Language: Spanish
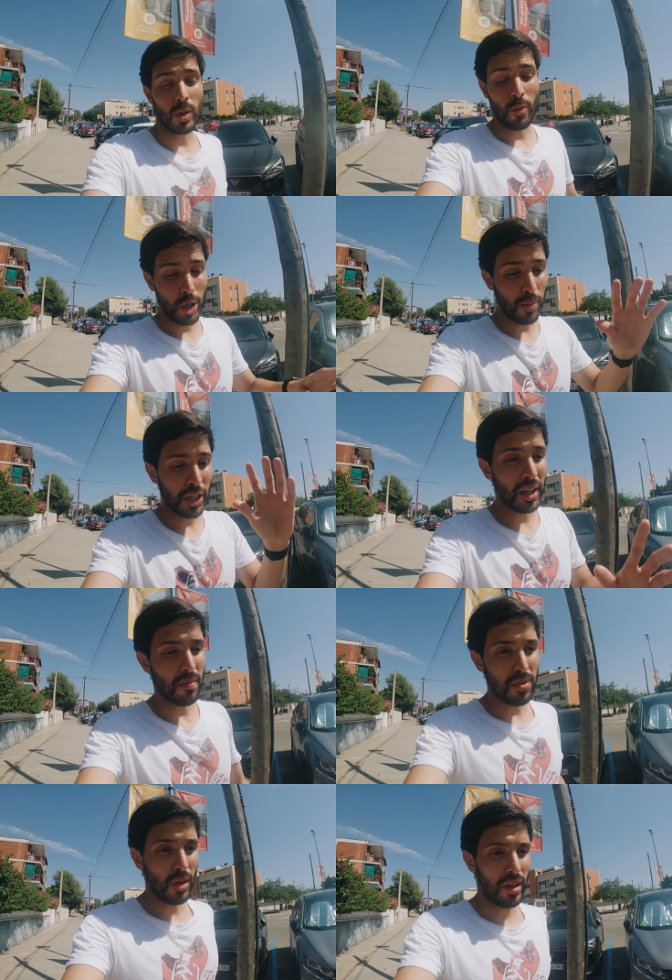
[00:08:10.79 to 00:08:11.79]
Lo bueno, por
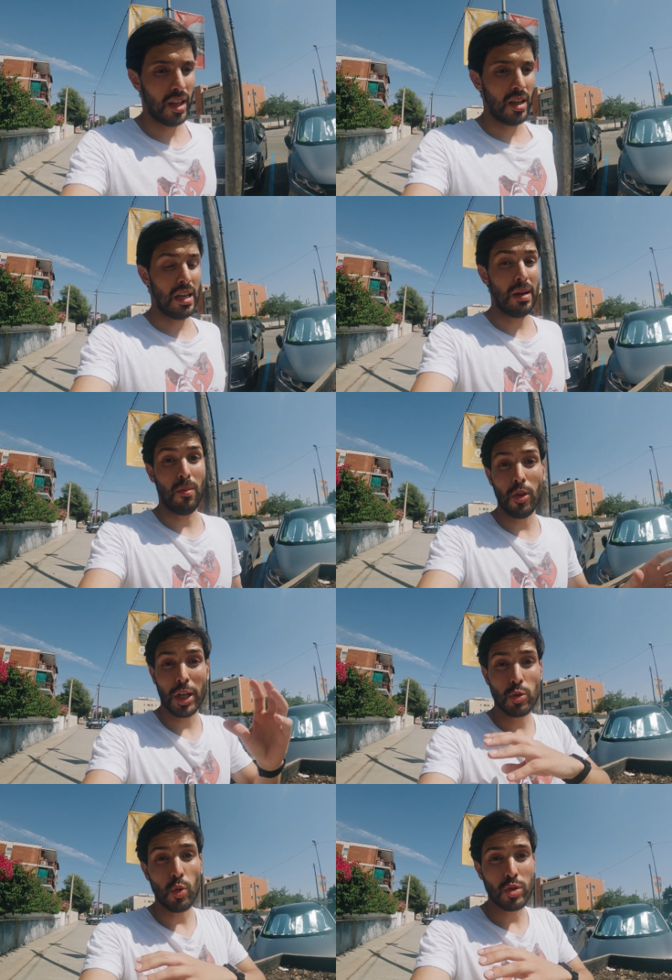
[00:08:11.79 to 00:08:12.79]
ejemplo, del
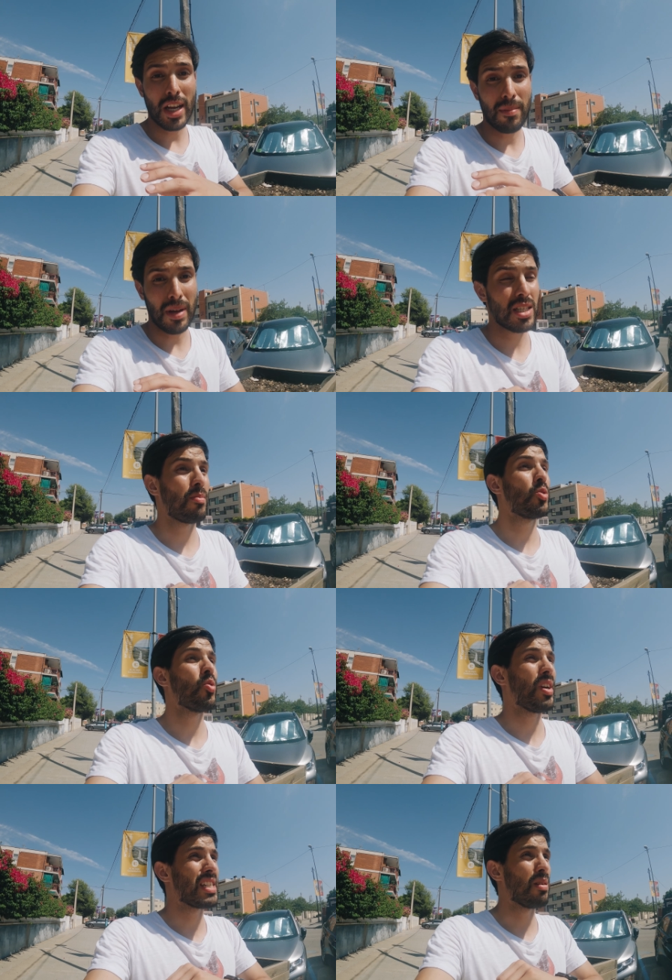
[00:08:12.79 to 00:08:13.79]
modo que suelo usar más a
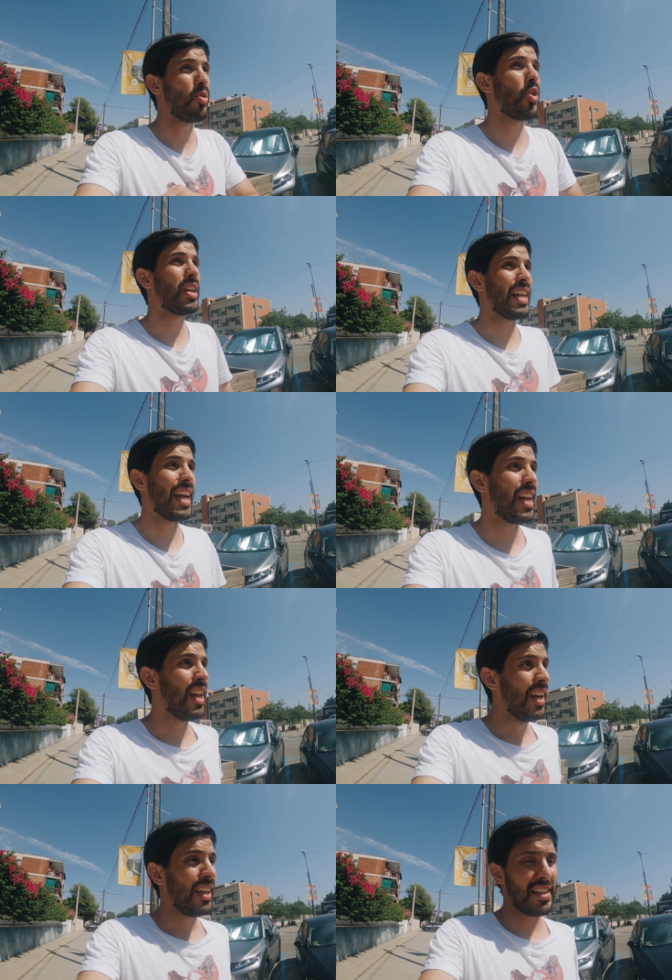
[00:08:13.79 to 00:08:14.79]
menudo, que es el modo
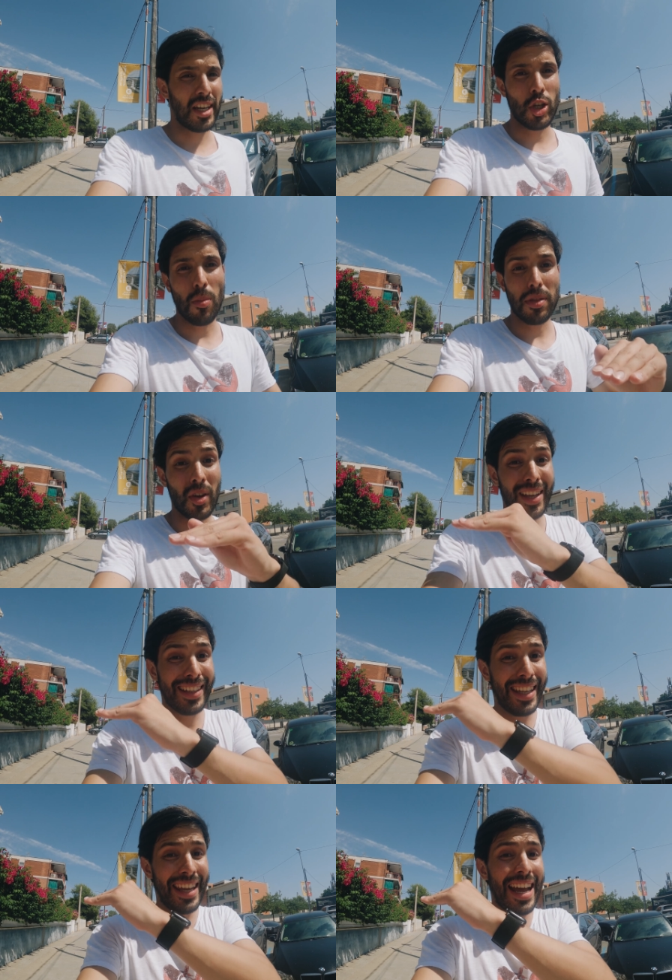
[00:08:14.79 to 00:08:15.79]
lineal, es que hay una opción que
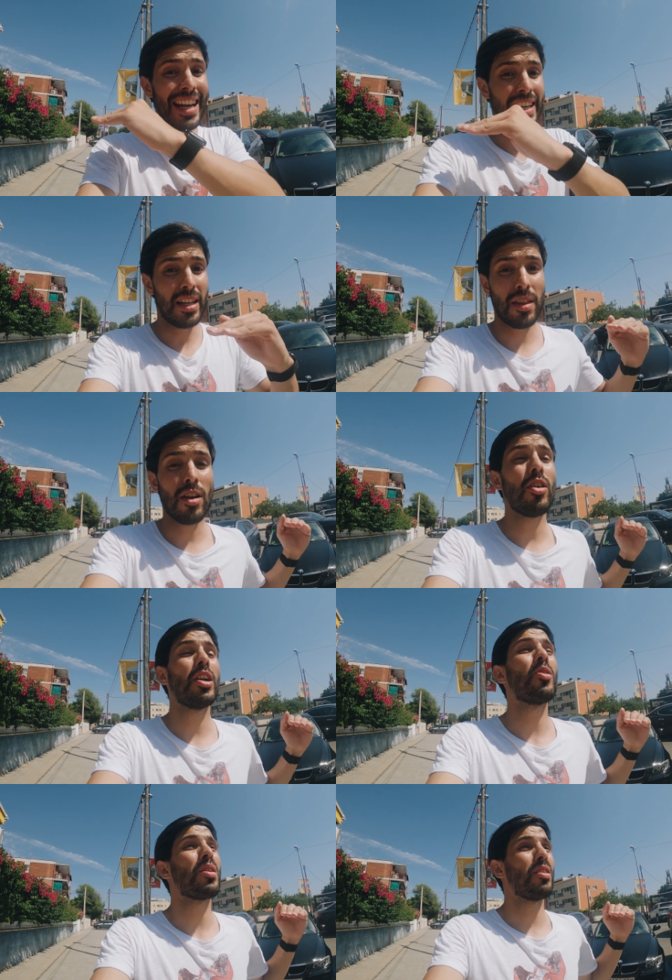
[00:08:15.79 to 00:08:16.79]
tiene alineación
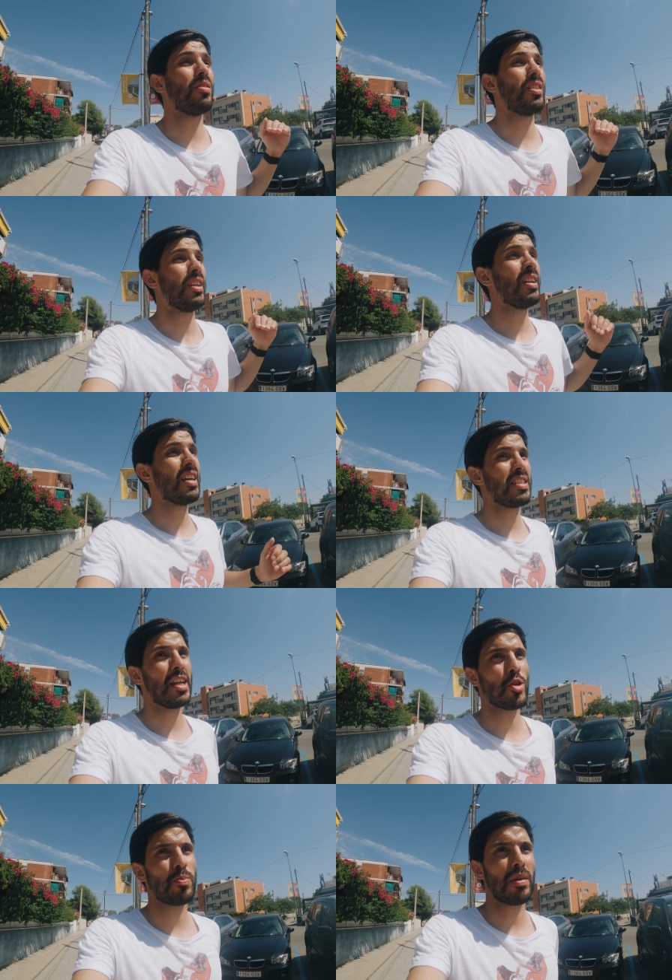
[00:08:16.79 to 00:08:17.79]
con el horizonte,
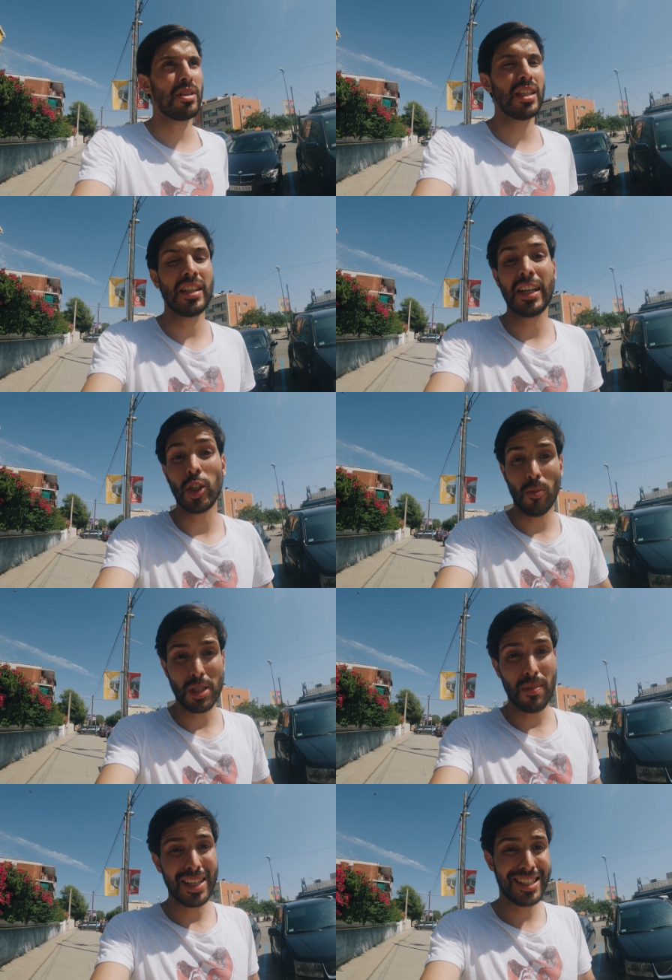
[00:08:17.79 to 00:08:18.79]
así que eso os permite tener
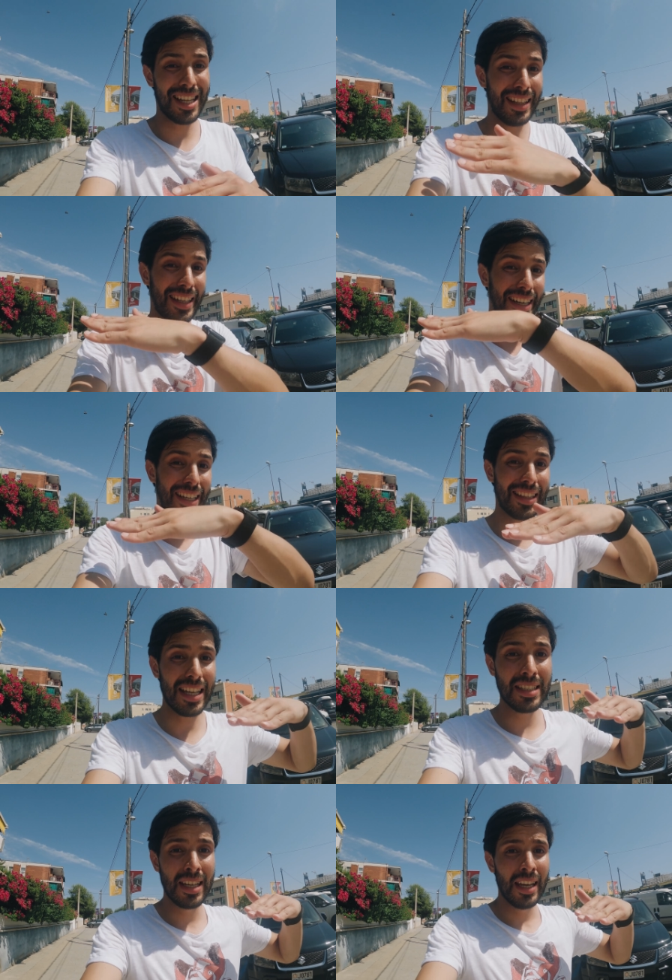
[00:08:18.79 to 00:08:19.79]
tomas bastante
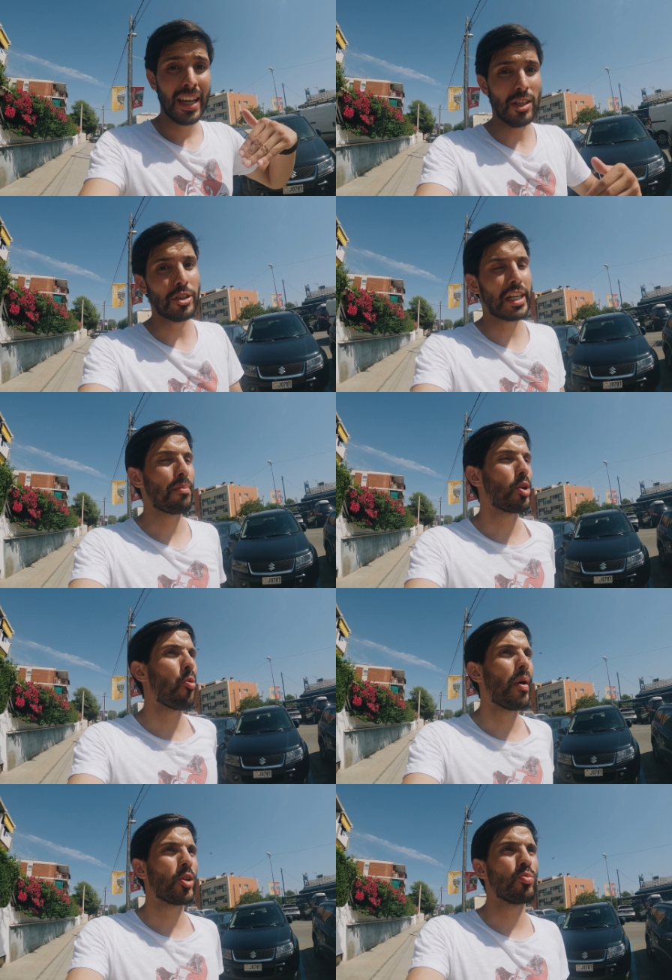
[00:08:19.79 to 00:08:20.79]
rectas y no tenéis que
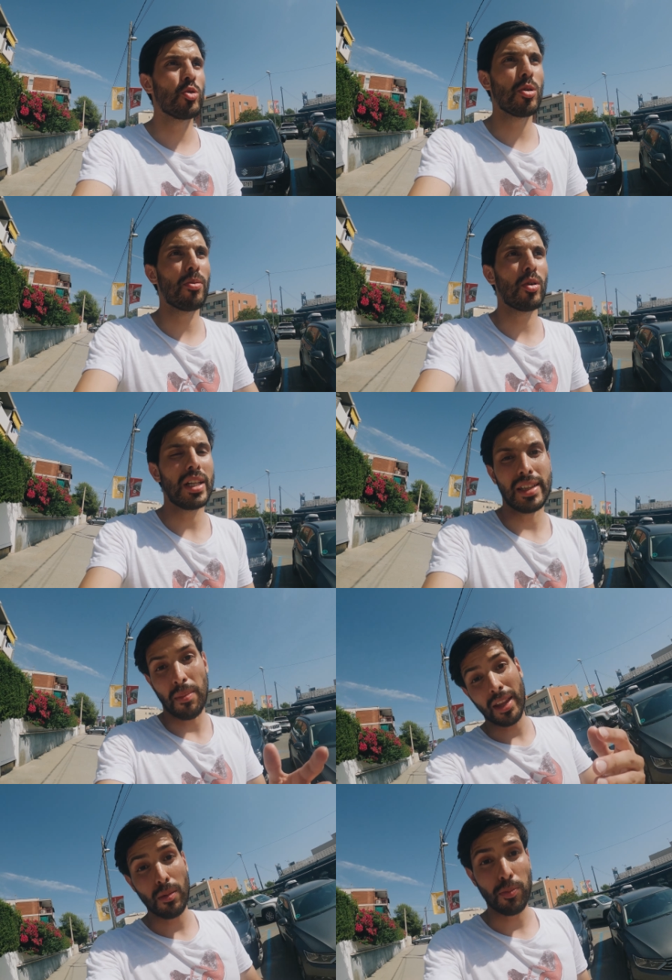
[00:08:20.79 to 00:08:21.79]
preocuparos mucho por el tema